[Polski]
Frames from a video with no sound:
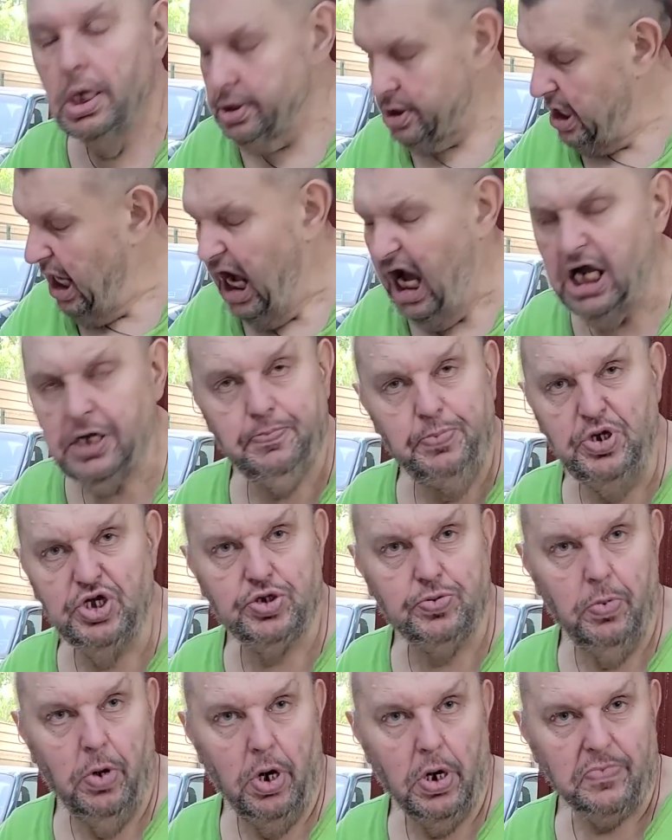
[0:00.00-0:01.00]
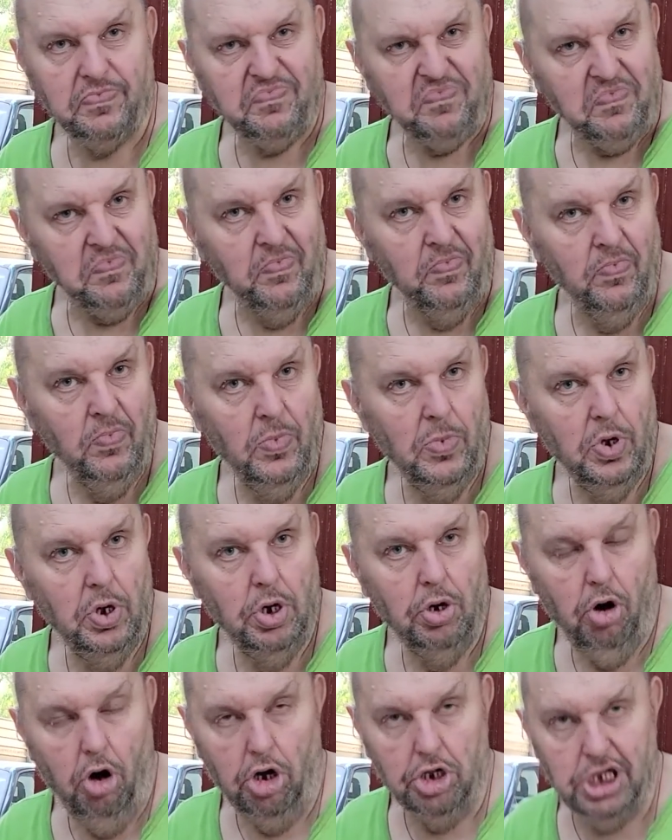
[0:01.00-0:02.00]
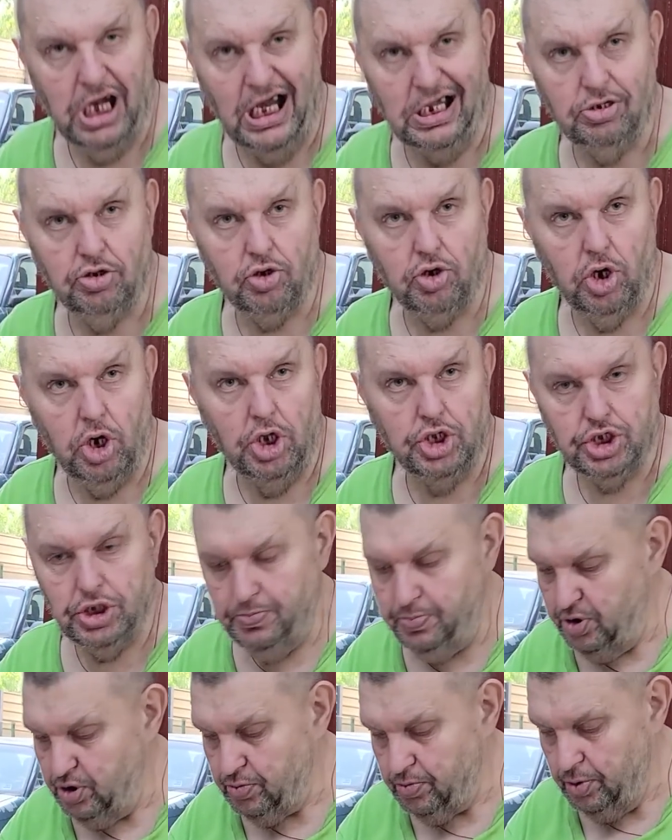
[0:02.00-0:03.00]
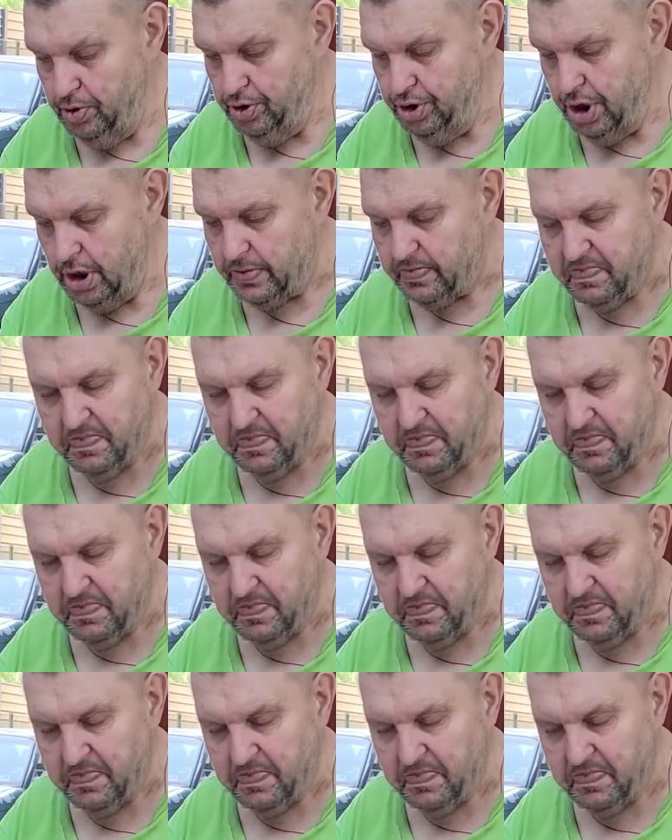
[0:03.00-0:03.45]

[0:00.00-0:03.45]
Tak, pismo. Od razu gorące pismo idzie.